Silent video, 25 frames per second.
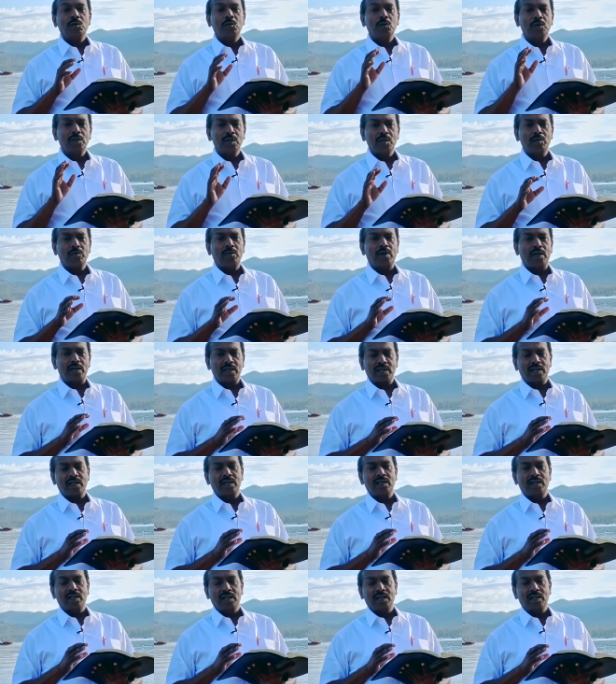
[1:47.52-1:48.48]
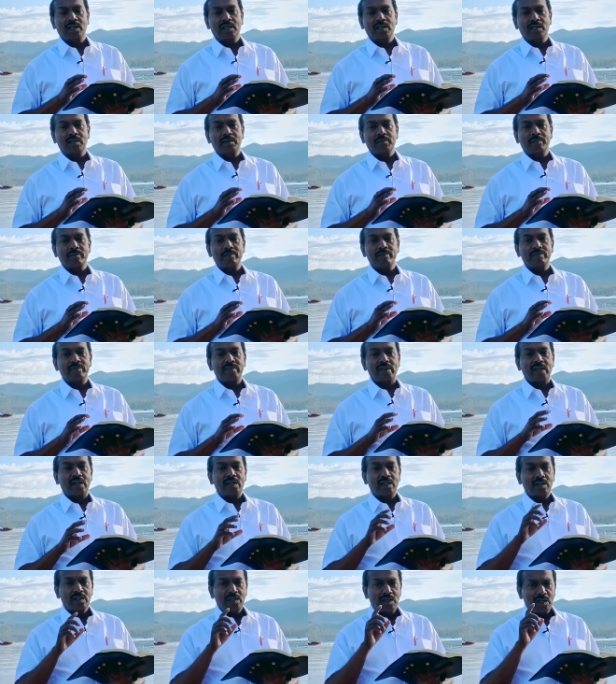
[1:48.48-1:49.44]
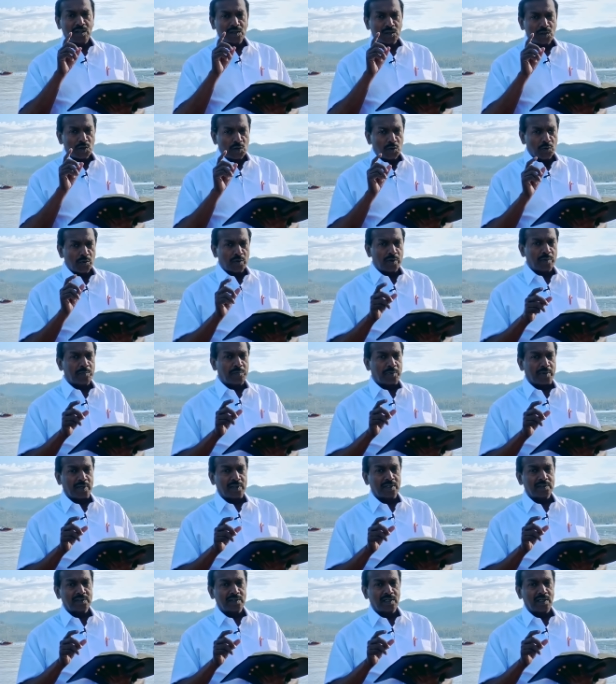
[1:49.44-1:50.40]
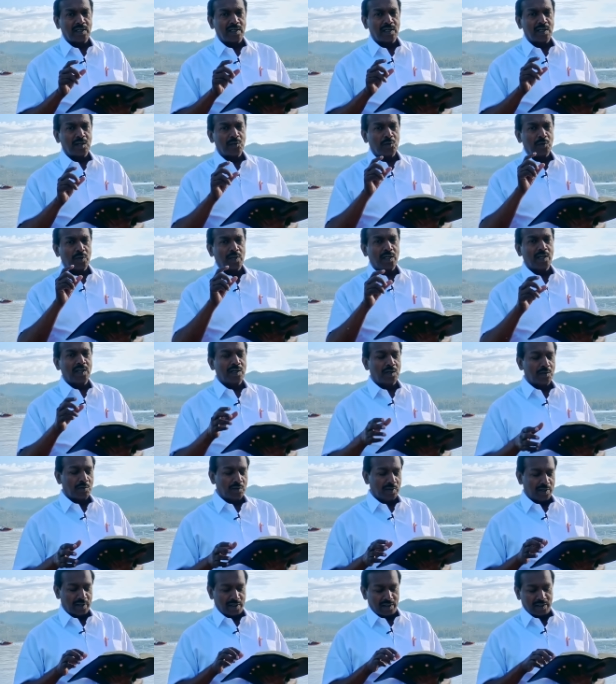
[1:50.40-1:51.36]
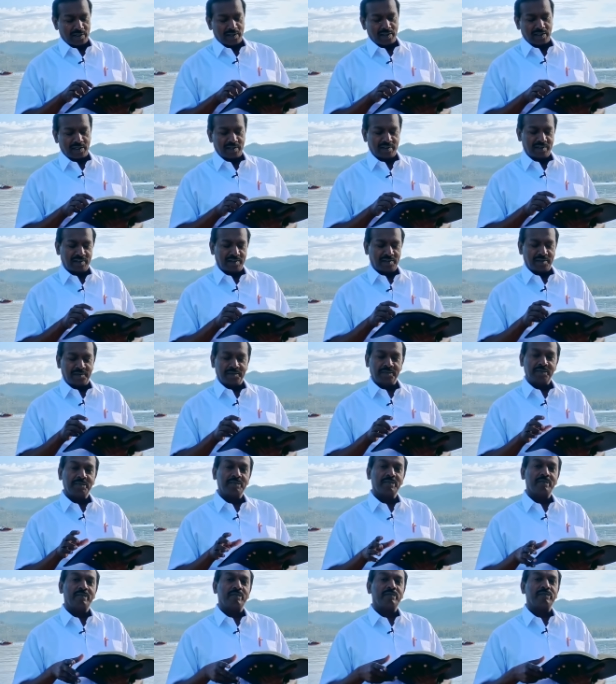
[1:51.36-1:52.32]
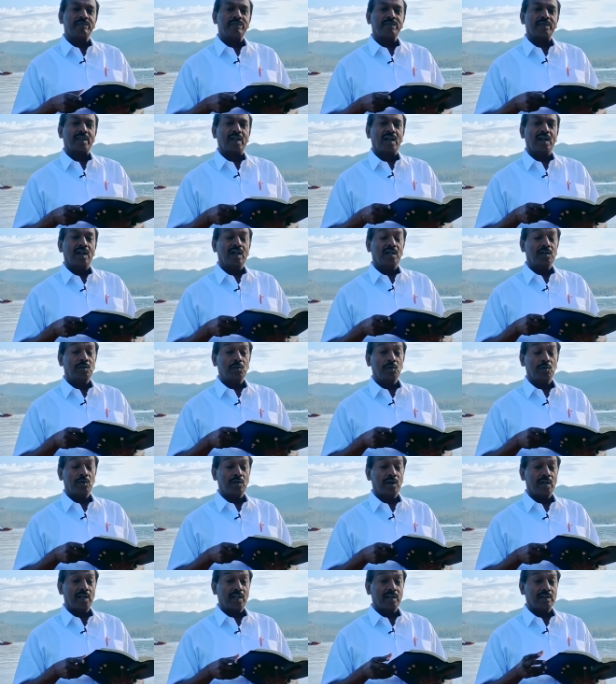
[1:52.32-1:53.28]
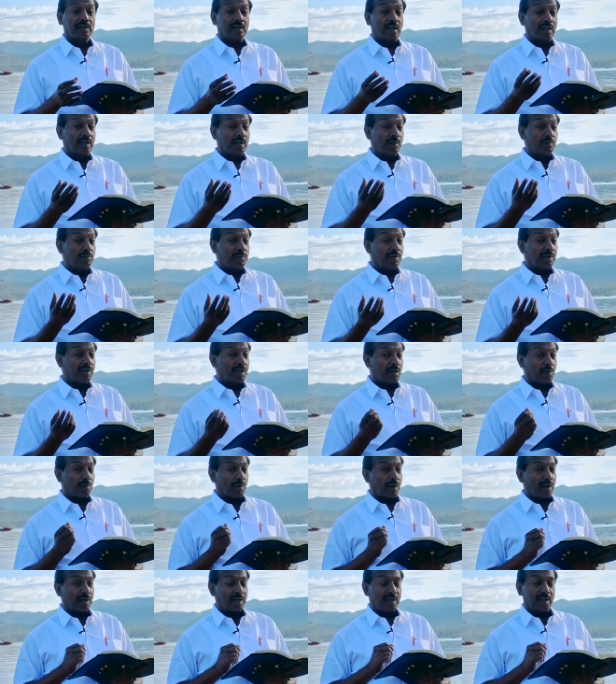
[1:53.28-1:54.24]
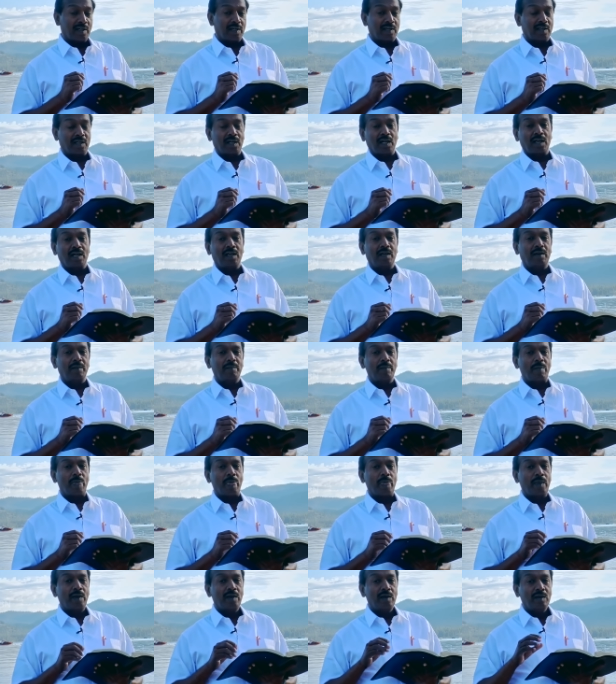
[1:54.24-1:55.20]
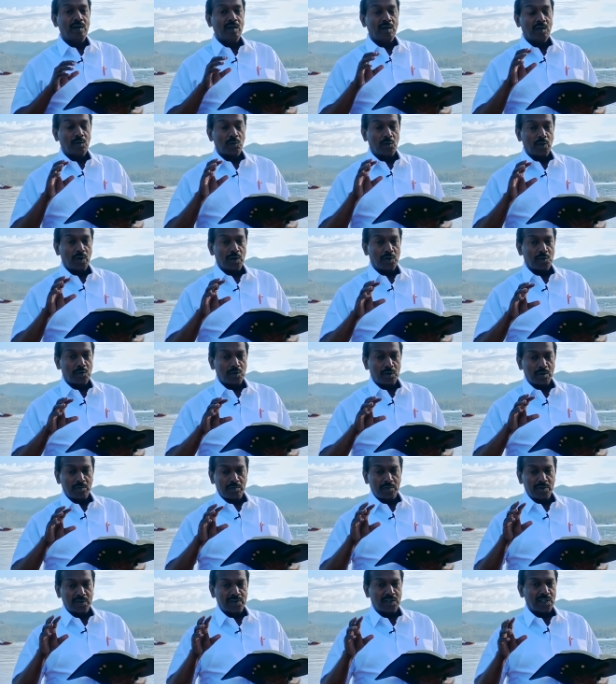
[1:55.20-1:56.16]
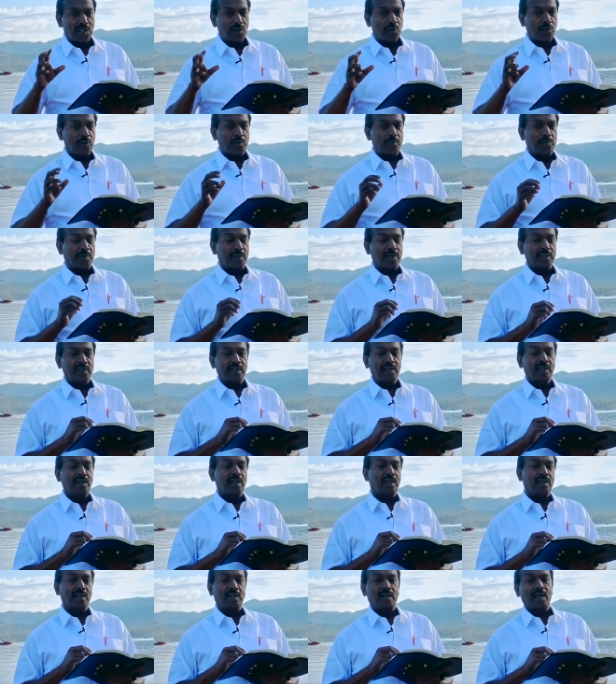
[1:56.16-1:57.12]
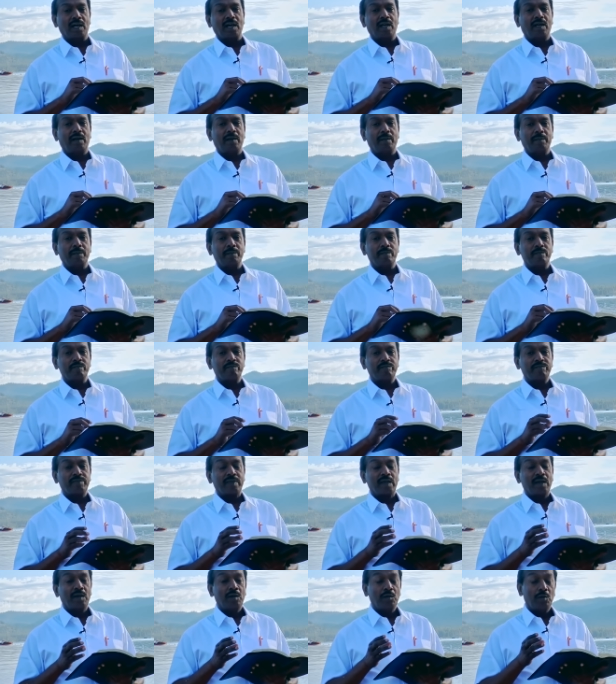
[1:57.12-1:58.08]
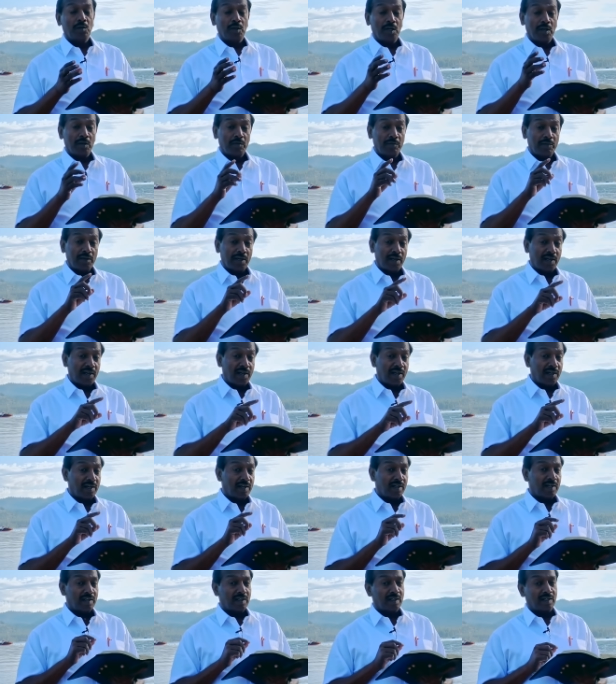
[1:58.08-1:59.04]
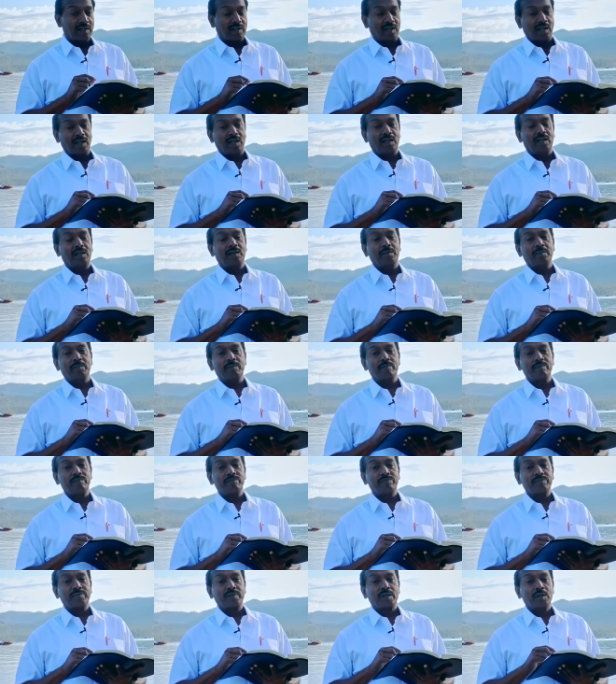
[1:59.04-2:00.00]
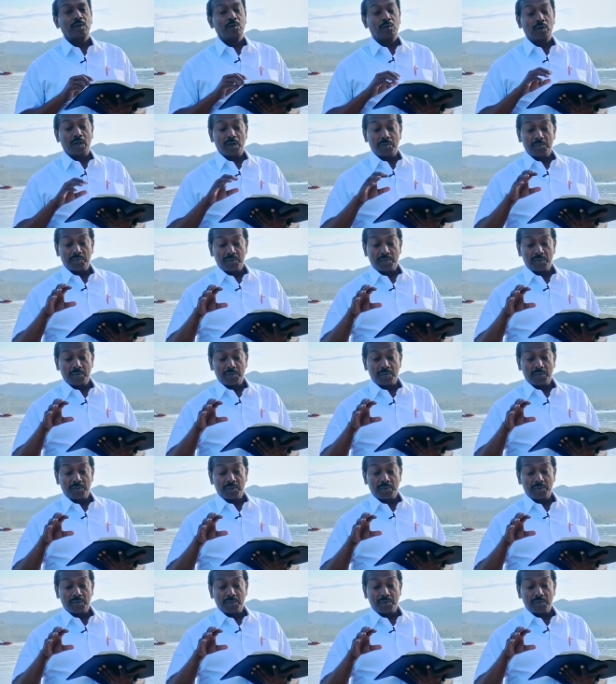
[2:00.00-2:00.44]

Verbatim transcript: உங்கள் வாழ்க்கையில் ஏதோ ஒரு பகுதியில் ஒரு இருள் இருக்கிறது அது உங்களுடைய தனிப்பட்ட வாழ்க்கையாக இருக்கலாம் உங்களுடைய குடும்பத்தில் ஒரு பகுதியாக இருக்கலாம் உங்களுடைய வேலையில் இருக்கலாம் உங்களுடைய